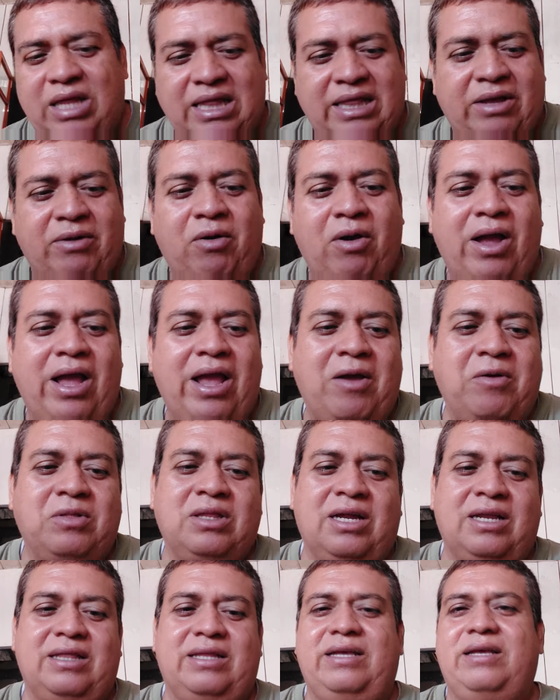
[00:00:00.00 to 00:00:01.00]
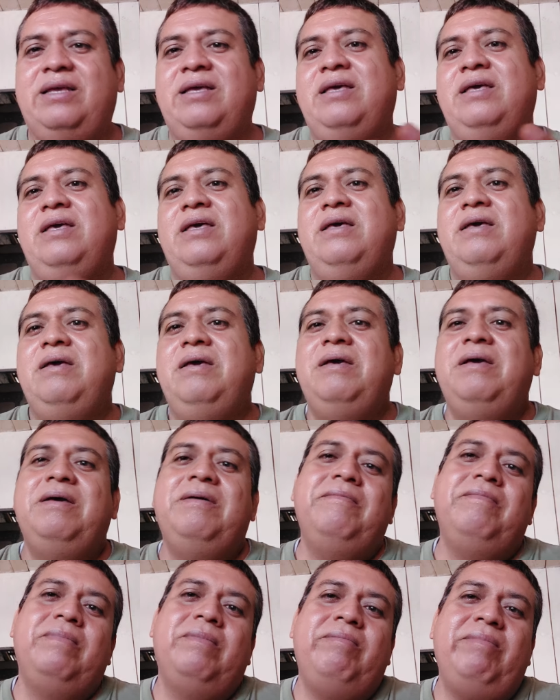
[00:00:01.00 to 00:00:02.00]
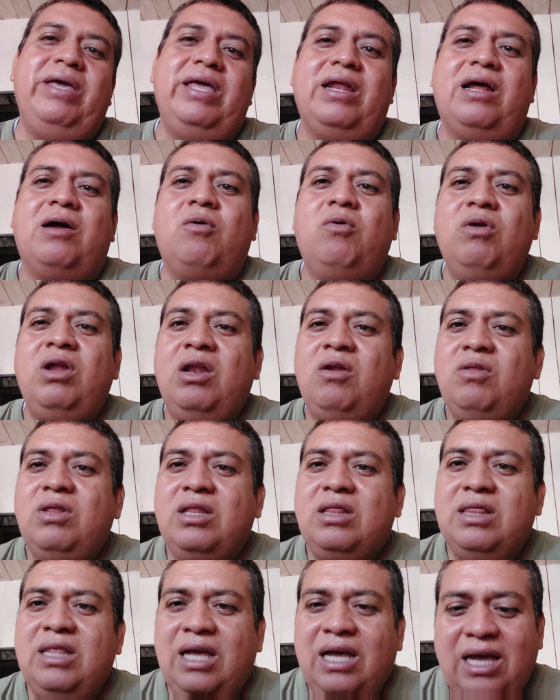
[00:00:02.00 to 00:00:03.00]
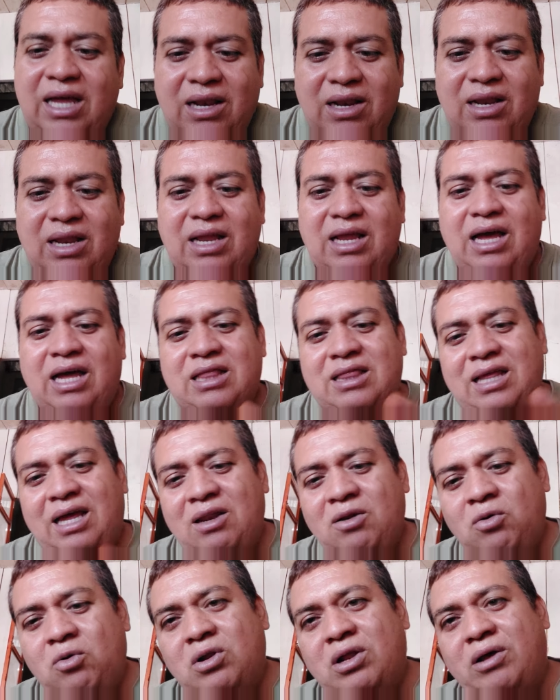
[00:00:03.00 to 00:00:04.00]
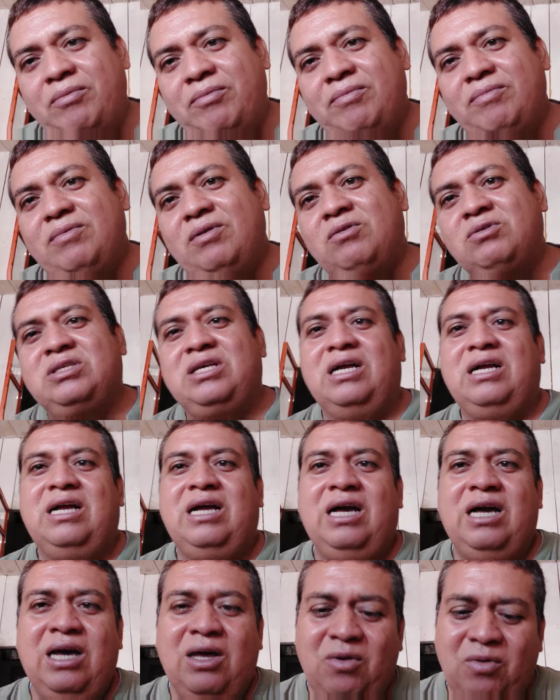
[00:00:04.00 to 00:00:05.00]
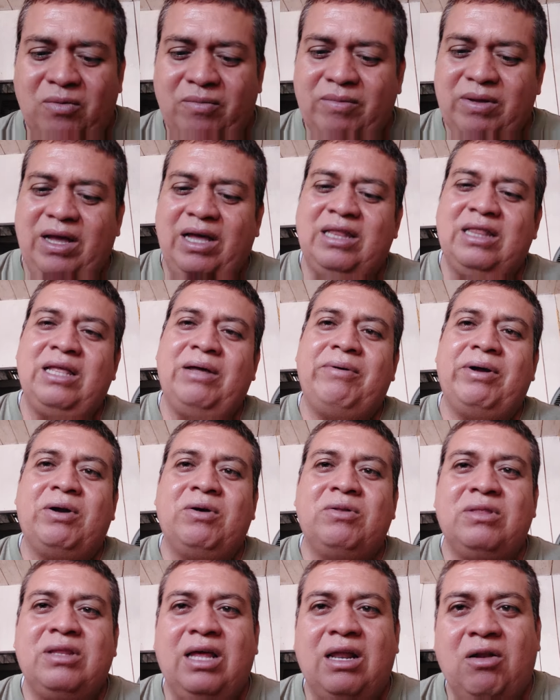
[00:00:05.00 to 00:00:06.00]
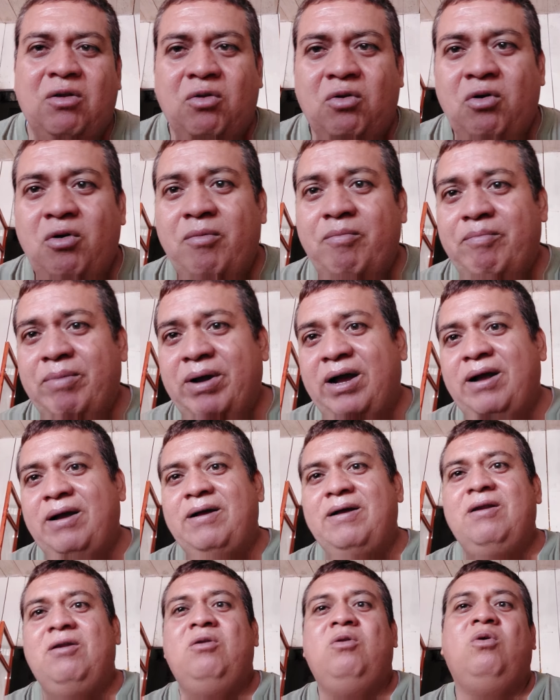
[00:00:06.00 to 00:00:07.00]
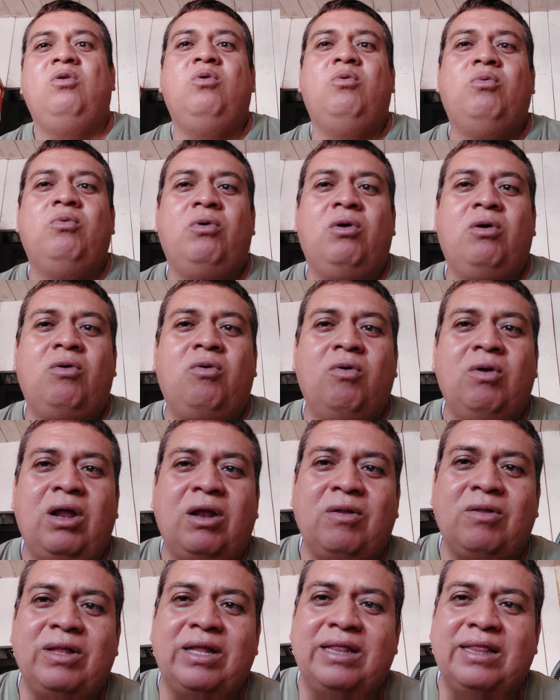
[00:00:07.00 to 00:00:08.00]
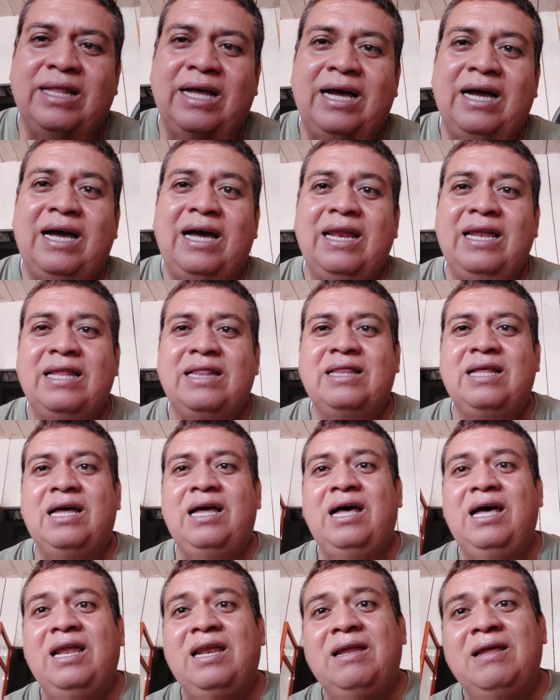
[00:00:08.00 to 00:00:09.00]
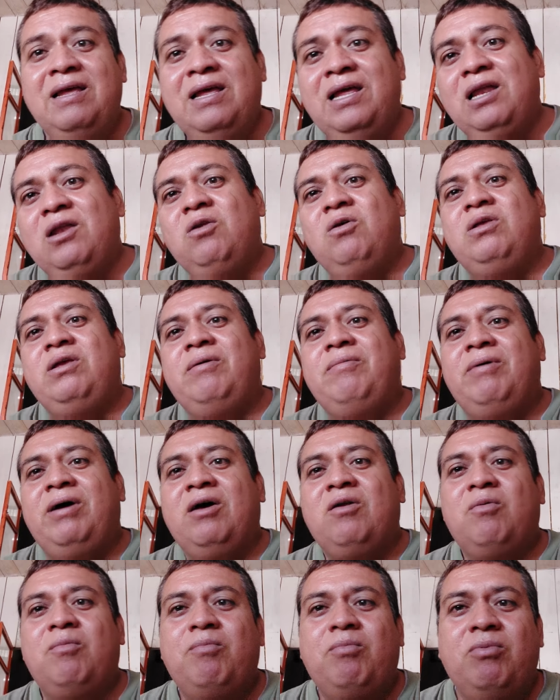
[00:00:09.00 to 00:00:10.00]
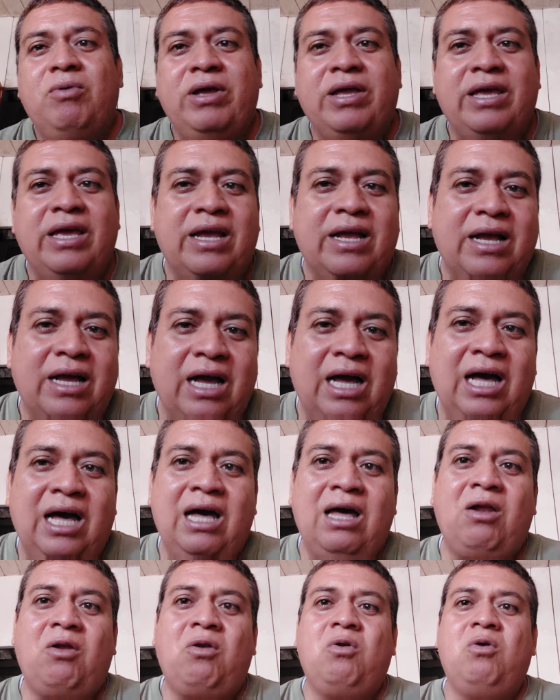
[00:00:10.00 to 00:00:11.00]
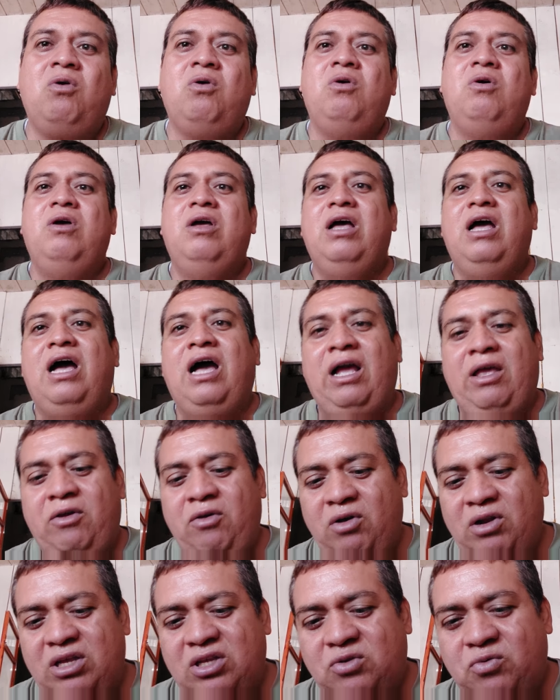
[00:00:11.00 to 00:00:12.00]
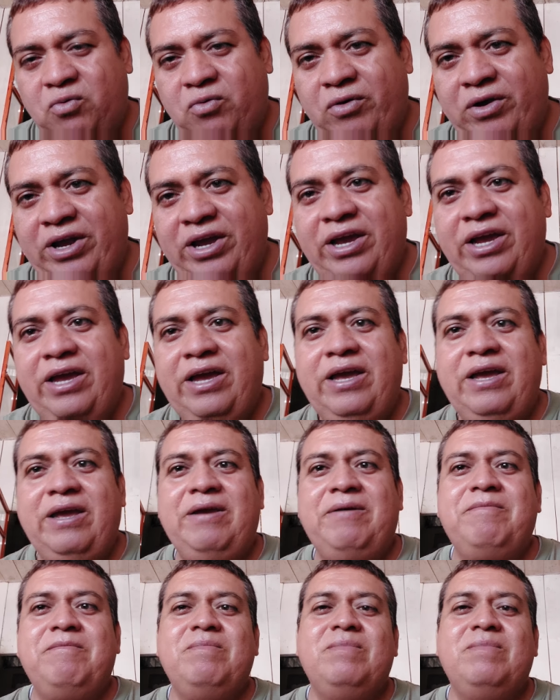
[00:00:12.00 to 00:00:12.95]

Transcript: te tengo que contarte. Mira, Julano de tal, a tal hora lo sacaron, andaba con tal ropa, lo llevó Julano de tal y tal, lo llevaron en qué carro, a qué horas fue,